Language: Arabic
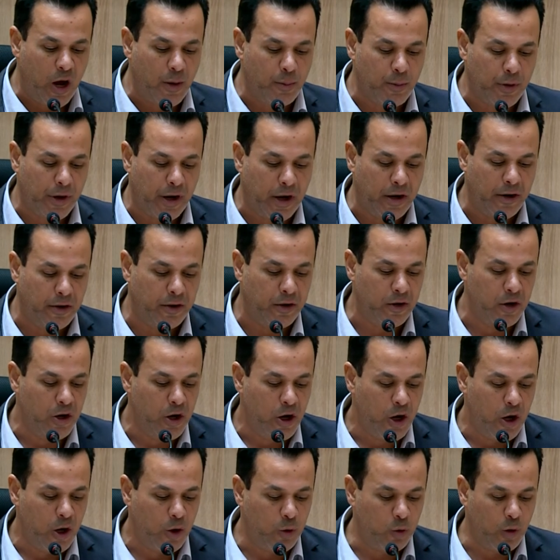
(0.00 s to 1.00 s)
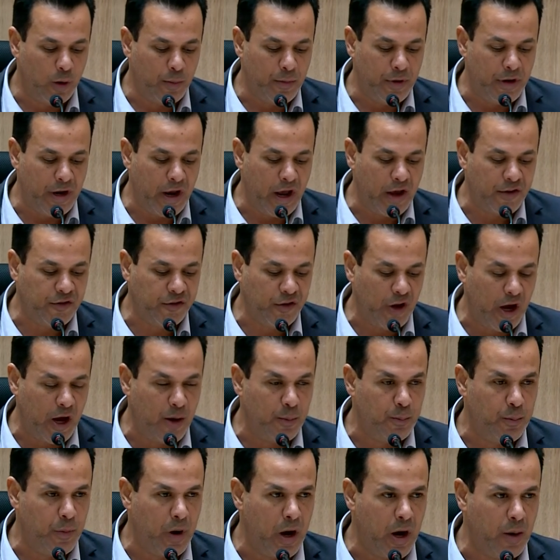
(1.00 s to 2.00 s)
أمرا هو من
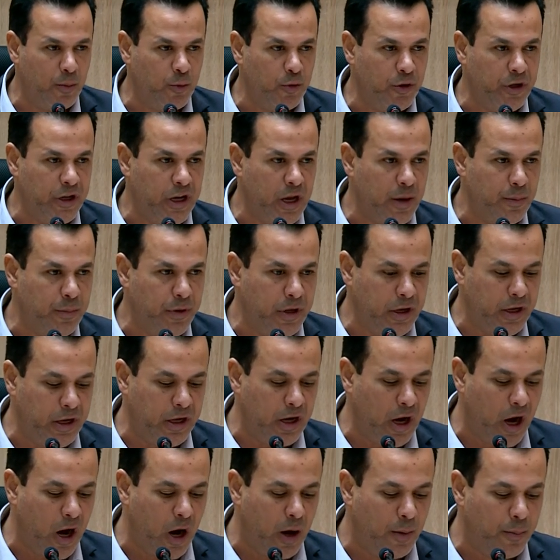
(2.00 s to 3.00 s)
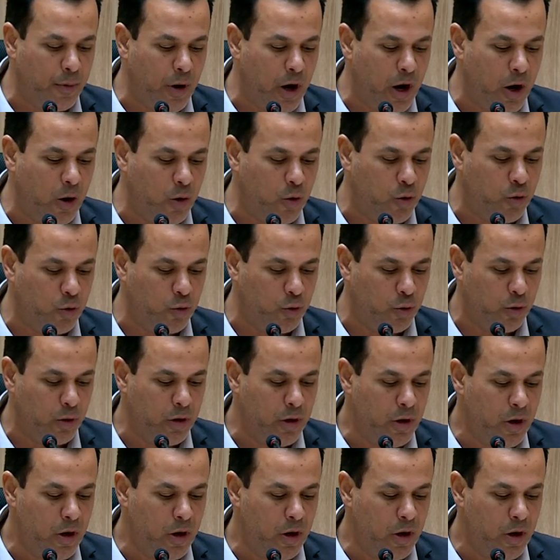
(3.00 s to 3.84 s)
أصعب ما مني به آباؤه